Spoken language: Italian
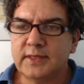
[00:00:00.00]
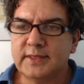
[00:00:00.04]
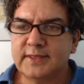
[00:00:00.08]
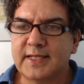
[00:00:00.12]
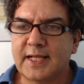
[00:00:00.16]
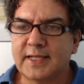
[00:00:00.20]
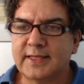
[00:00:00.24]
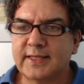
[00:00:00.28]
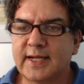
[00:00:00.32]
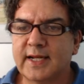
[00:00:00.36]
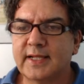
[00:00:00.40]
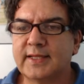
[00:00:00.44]

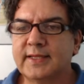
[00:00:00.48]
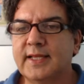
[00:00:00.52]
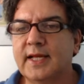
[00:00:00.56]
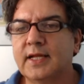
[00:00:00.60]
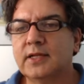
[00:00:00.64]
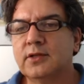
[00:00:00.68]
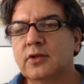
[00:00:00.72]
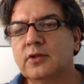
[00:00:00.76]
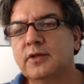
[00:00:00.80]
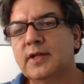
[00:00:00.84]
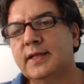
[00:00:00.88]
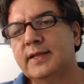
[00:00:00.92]
sta
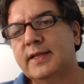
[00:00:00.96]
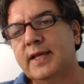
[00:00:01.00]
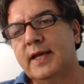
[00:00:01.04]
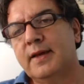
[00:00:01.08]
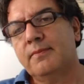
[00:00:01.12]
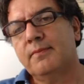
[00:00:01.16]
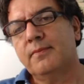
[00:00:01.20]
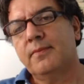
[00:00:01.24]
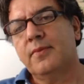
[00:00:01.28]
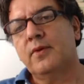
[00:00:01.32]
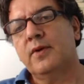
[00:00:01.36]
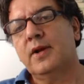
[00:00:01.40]
trattando da
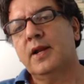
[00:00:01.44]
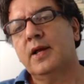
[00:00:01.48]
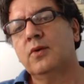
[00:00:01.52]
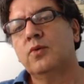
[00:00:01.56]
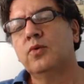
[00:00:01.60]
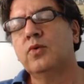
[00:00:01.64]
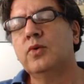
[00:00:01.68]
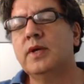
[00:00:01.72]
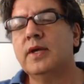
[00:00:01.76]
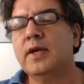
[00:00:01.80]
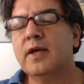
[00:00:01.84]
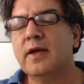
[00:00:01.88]
tempo e la
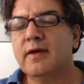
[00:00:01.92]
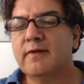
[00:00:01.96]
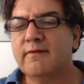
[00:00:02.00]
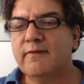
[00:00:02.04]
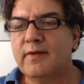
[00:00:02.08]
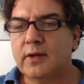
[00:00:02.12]
cui